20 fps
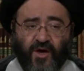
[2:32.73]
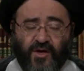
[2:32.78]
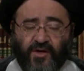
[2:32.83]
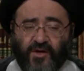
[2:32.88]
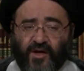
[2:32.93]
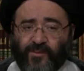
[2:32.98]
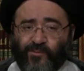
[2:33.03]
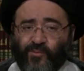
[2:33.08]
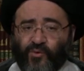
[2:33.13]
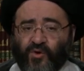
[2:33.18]

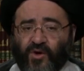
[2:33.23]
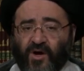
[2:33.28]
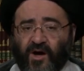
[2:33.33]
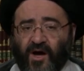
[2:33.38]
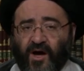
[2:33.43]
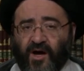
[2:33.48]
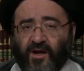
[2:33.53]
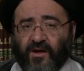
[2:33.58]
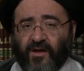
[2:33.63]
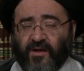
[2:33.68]
أن
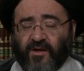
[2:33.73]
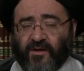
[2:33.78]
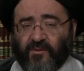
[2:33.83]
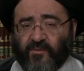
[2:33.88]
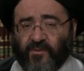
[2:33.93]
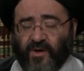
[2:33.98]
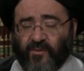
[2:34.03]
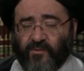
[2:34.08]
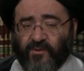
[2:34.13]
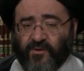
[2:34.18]
البكاء على
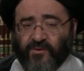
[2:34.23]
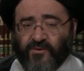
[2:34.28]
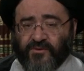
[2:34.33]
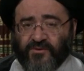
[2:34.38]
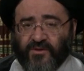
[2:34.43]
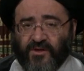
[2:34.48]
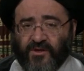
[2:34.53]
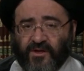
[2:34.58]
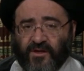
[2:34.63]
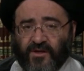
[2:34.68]
الإمام
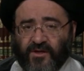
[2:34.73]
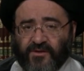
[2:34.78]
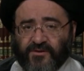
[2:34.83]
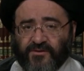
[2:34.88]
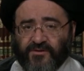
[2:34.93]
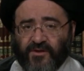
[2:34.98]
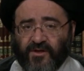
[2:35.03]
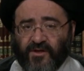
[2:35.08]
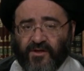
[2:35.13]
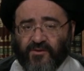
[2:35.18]
الحسين عليه
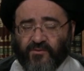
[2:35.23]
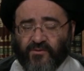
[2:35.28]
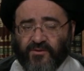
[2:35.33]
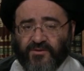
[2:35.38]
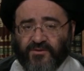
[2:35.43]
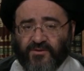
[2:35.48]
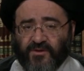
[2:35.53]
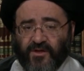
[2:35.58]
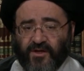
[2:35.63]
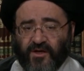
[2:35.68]
الصلاة
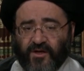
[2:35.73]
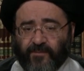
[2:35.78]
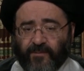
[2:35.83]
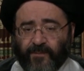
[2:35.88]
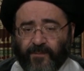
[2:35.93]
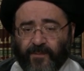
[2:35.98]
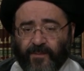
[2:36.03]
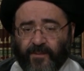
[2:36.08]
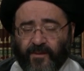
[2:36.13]
والسلام